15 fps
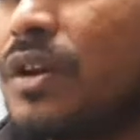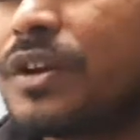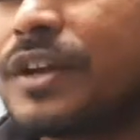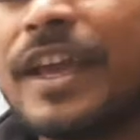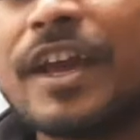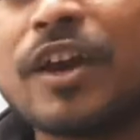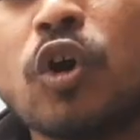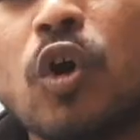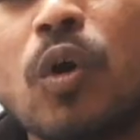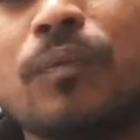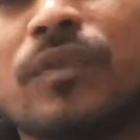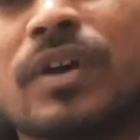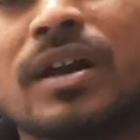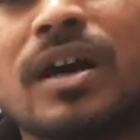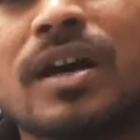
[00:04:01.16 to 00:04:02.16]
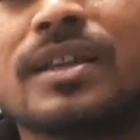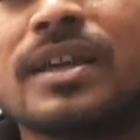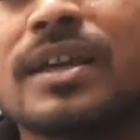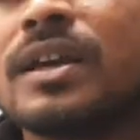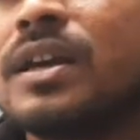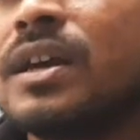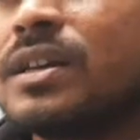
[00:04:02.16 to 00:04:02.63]
टेक ऑफ करा
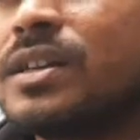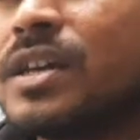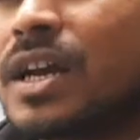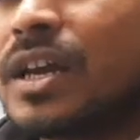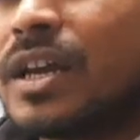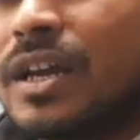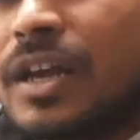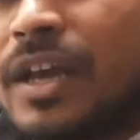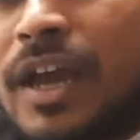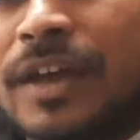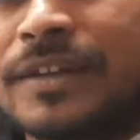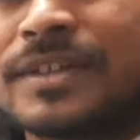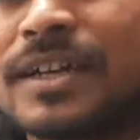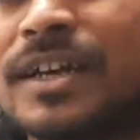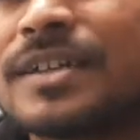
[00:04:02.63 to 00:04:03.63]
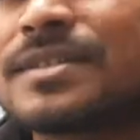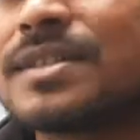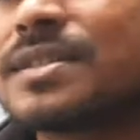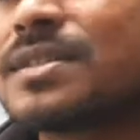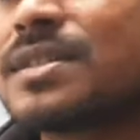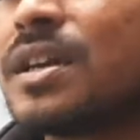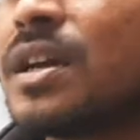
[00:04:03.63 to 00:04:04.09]
दे या ऐसे कह
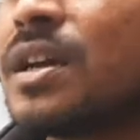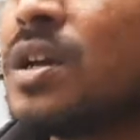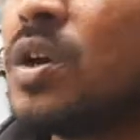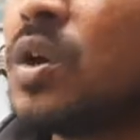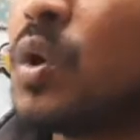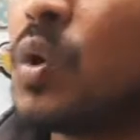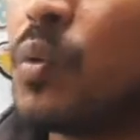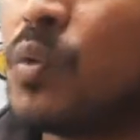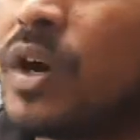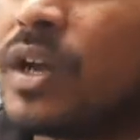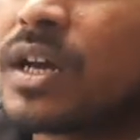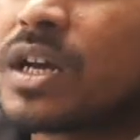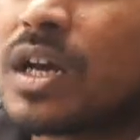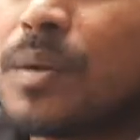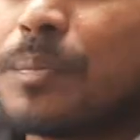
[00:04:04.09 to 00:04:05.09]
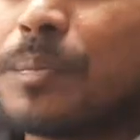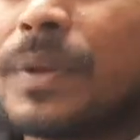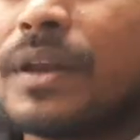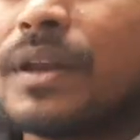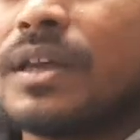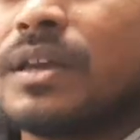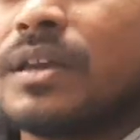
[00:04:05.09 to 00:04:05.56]
सकते हैं वन अ
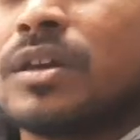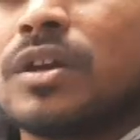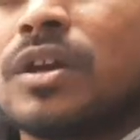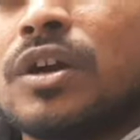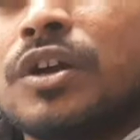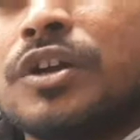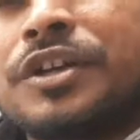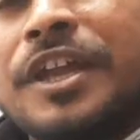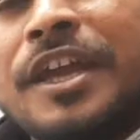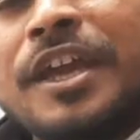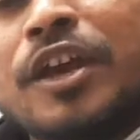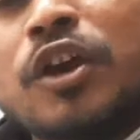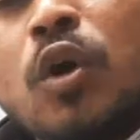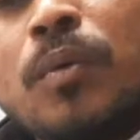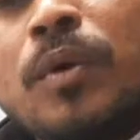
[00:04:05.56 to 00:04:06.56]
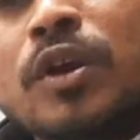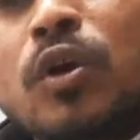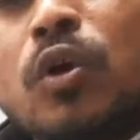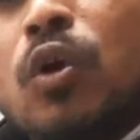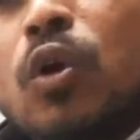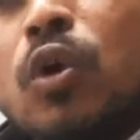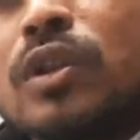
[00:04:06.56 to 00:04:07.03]
कंपनी टेक ओवर
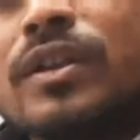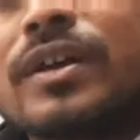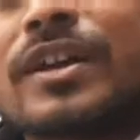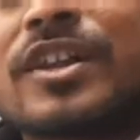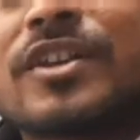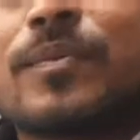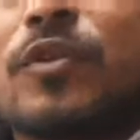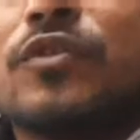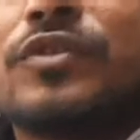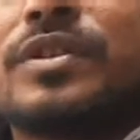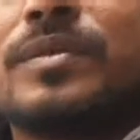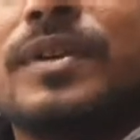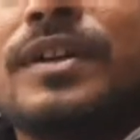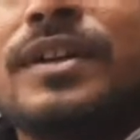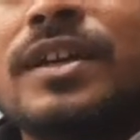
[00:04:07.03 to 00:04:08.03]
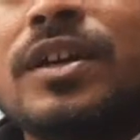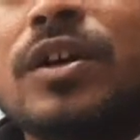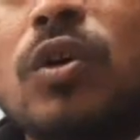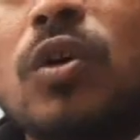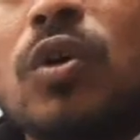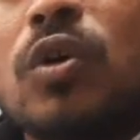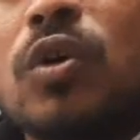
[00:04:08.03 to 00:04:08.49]
ऑल द रेस्पॉन्सिबिलिटी
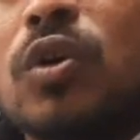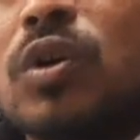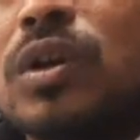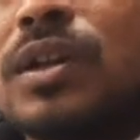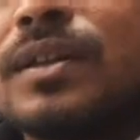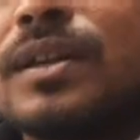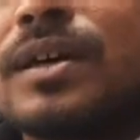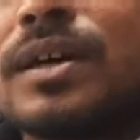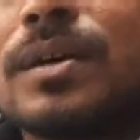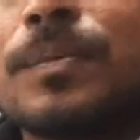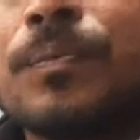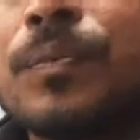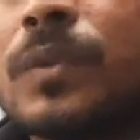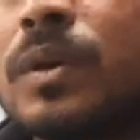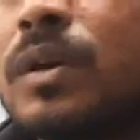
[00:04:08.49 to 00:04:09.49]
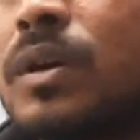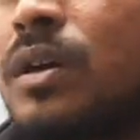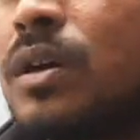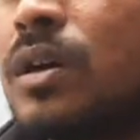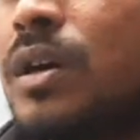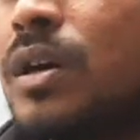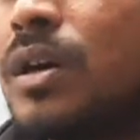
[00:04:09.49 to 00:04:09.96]
ऑल द
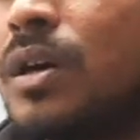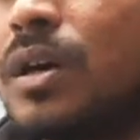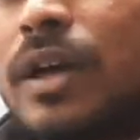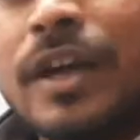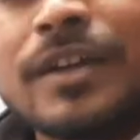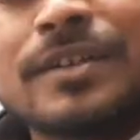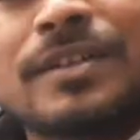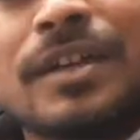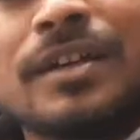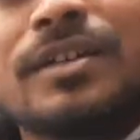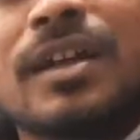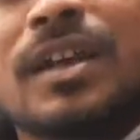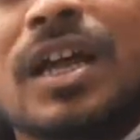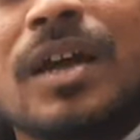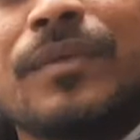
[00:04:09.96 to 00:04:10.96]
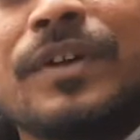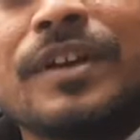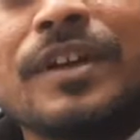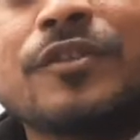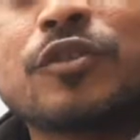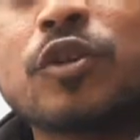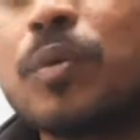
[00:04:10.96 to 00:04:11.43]
एक्सटर्नल
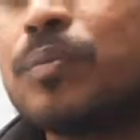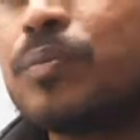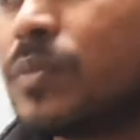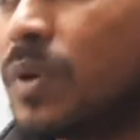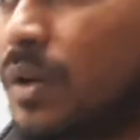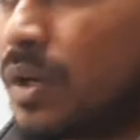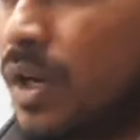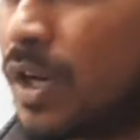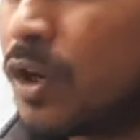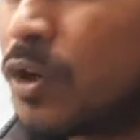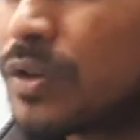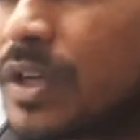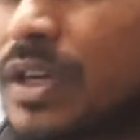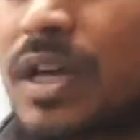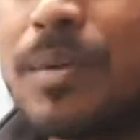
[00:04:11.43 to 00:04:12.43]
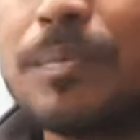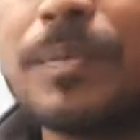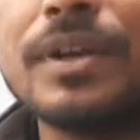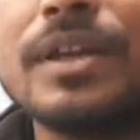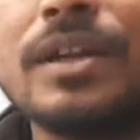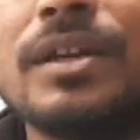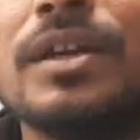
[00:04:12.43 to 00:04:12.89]
लाइबिलिटीज़ ऑफ अनदर
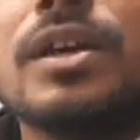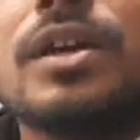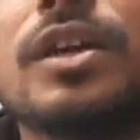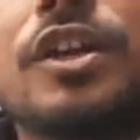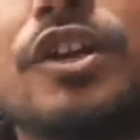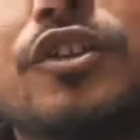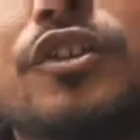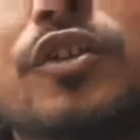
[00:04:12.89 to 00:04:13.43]
कंपनी इज़